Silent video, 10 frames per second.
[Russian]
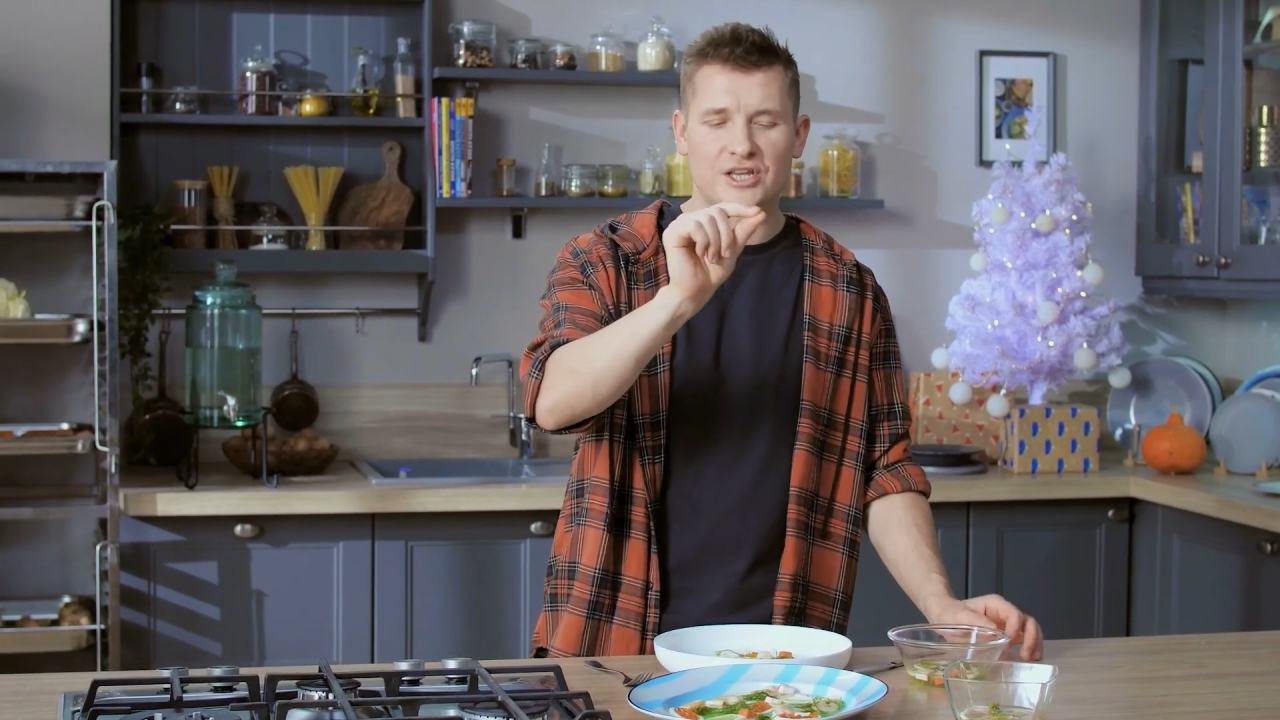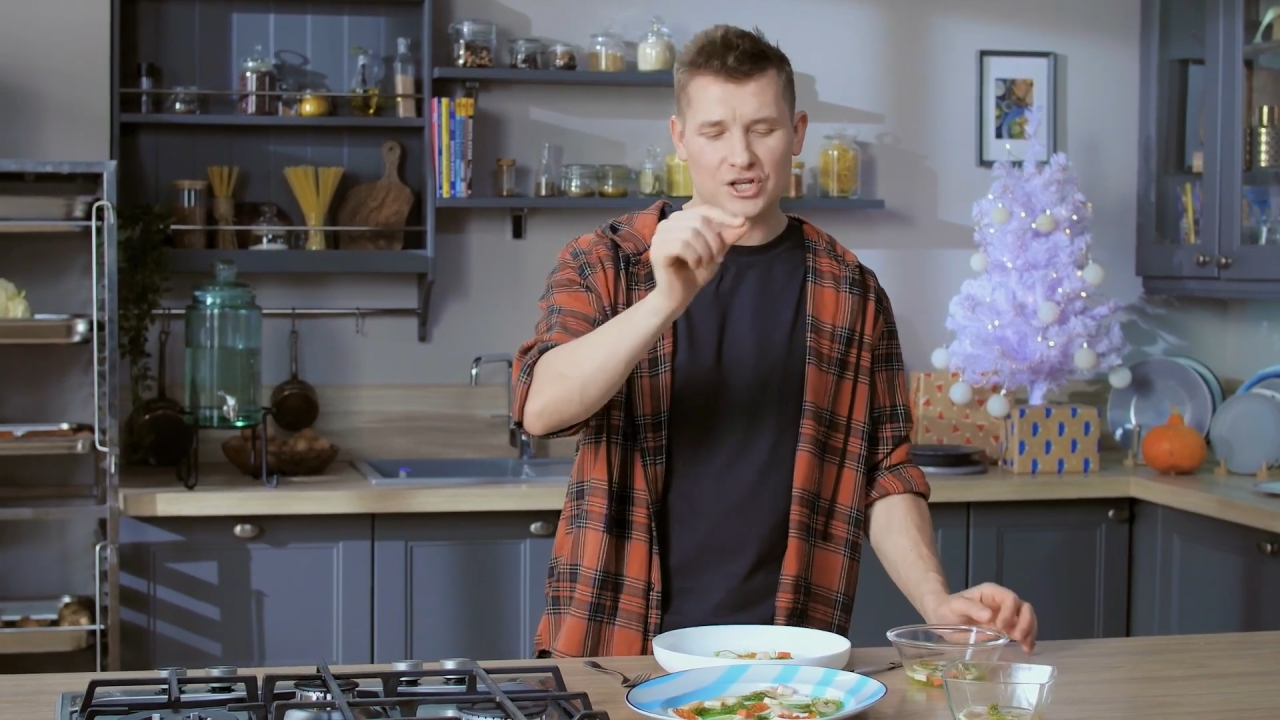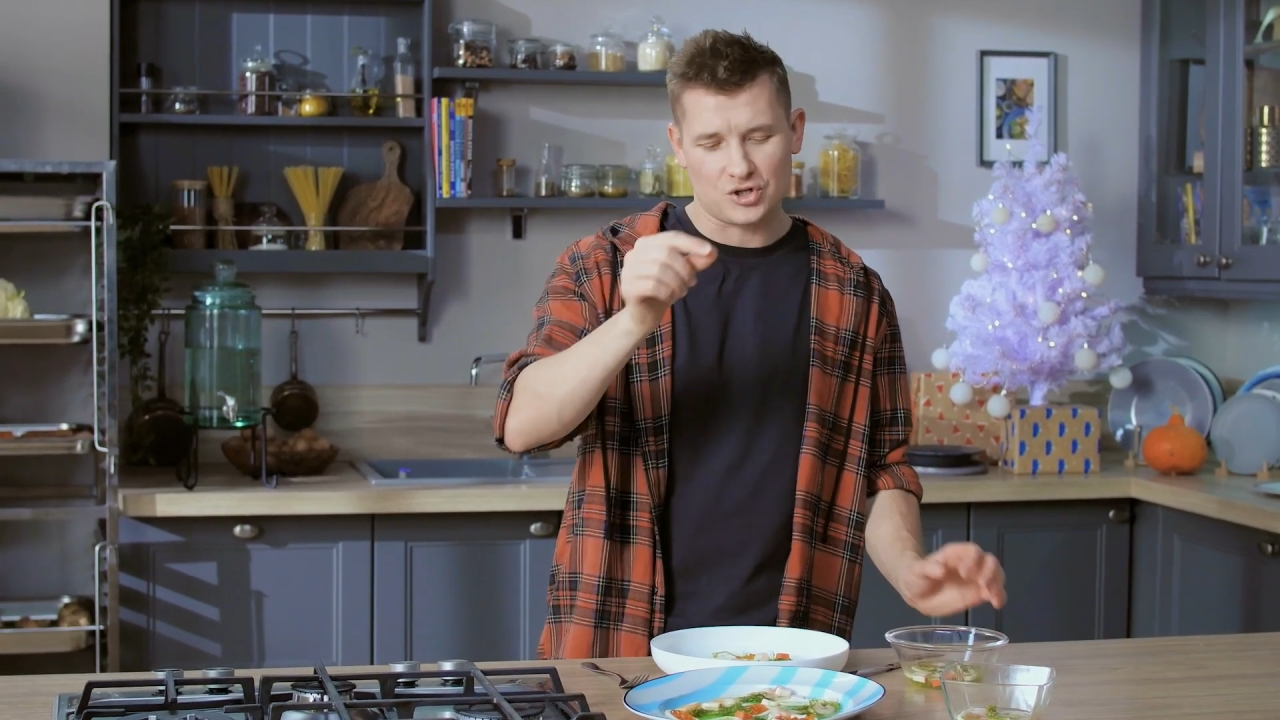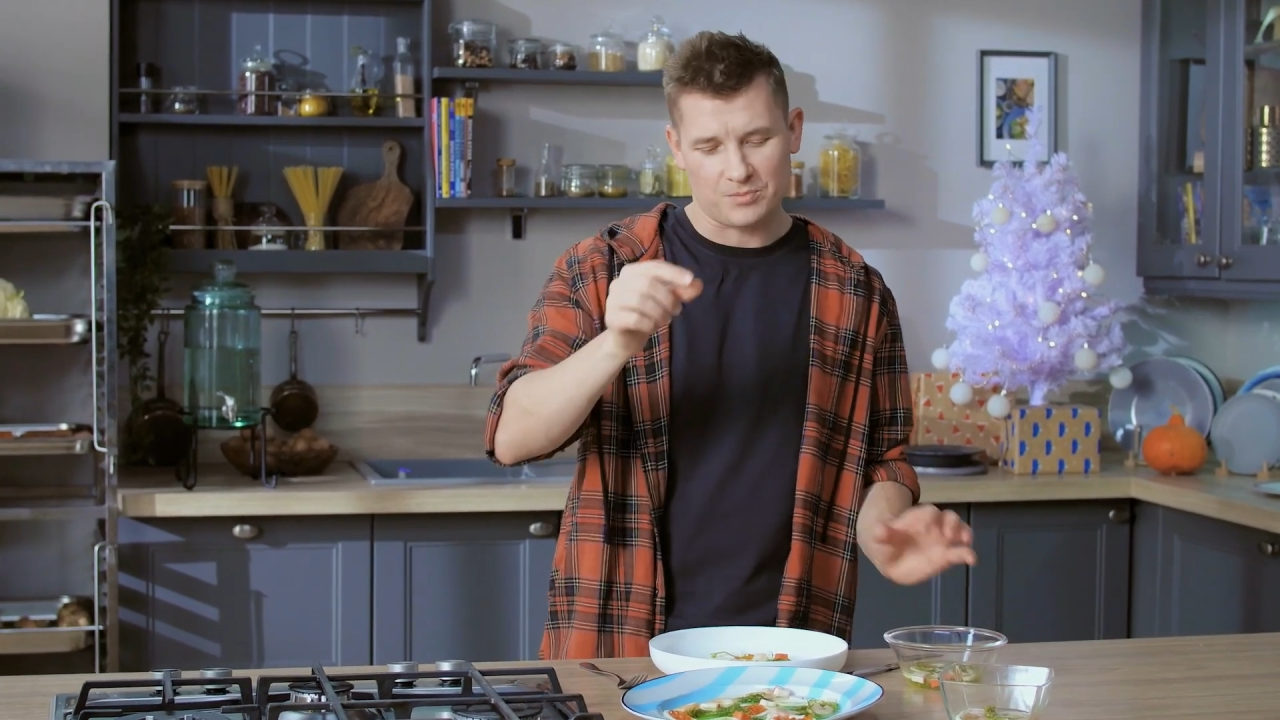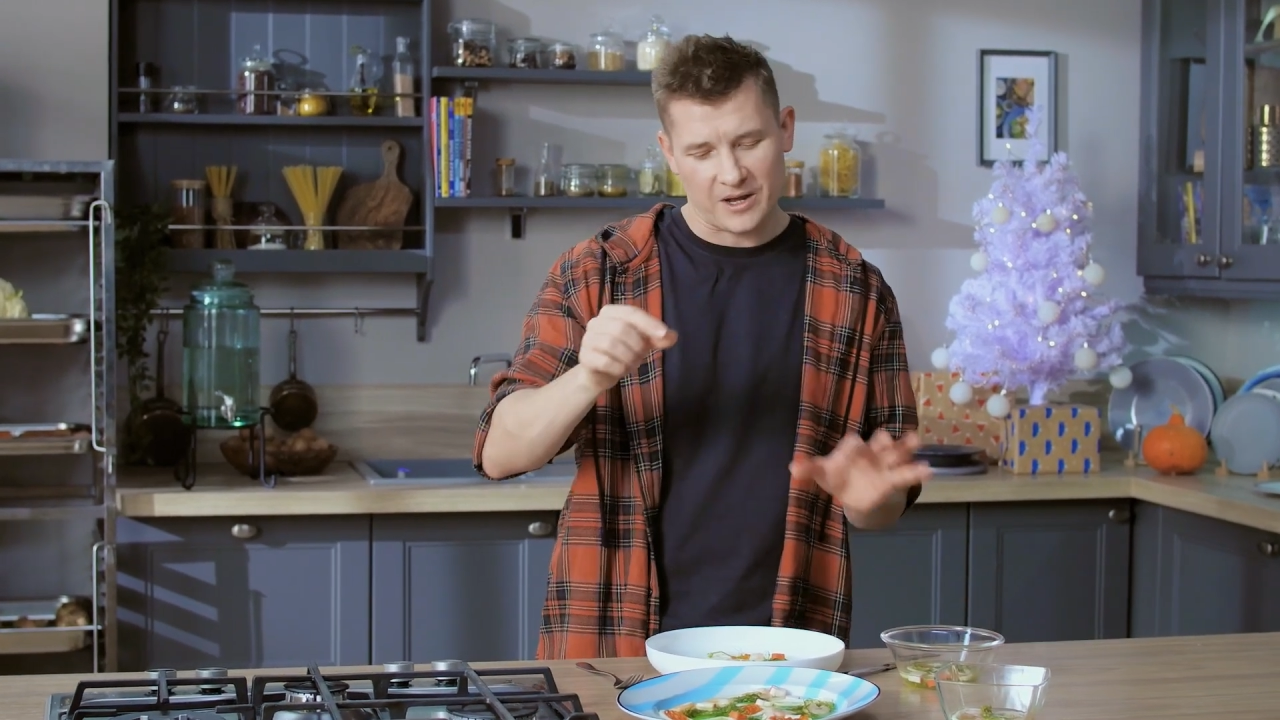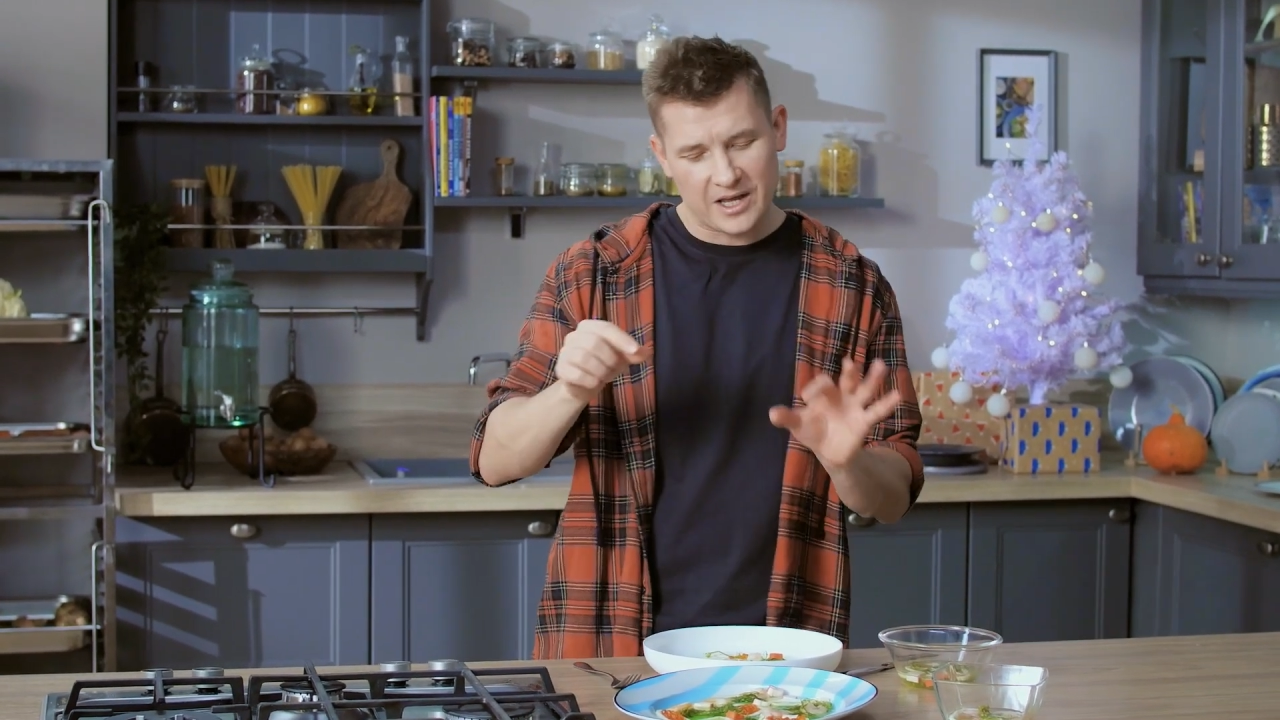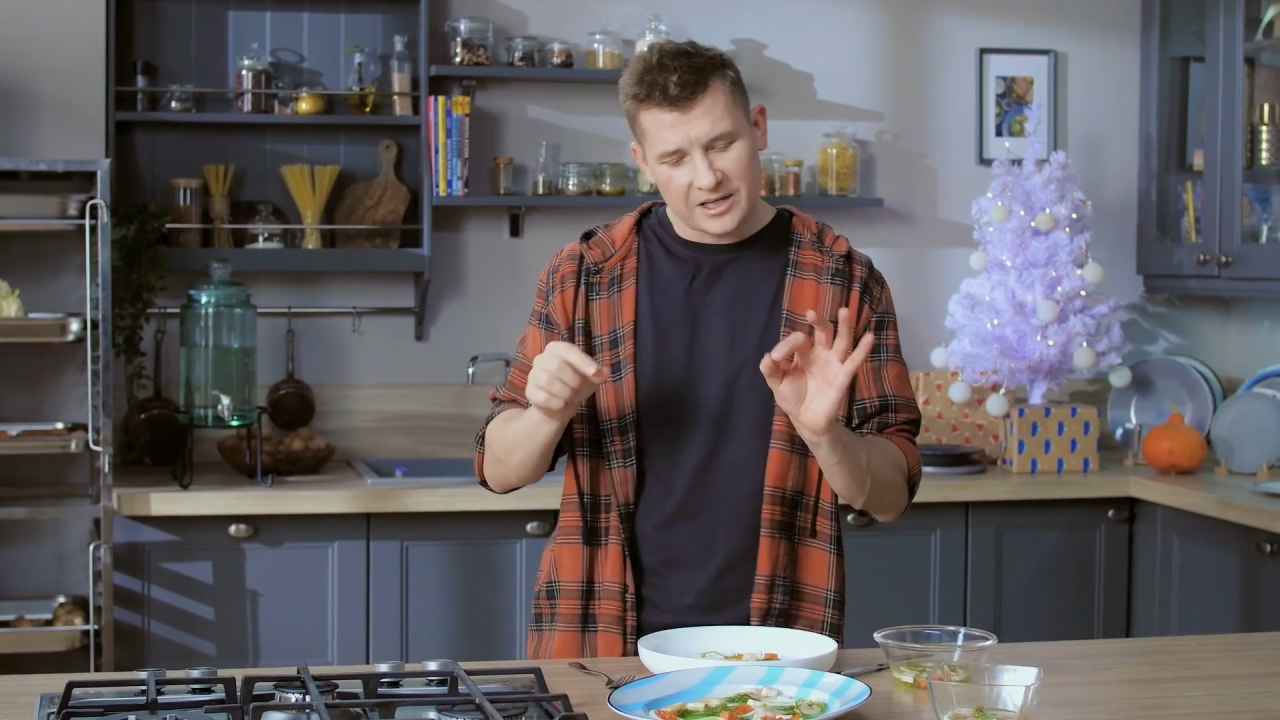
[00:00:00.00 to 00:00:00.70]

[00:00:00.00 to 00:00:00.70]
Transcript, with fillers: кетчупа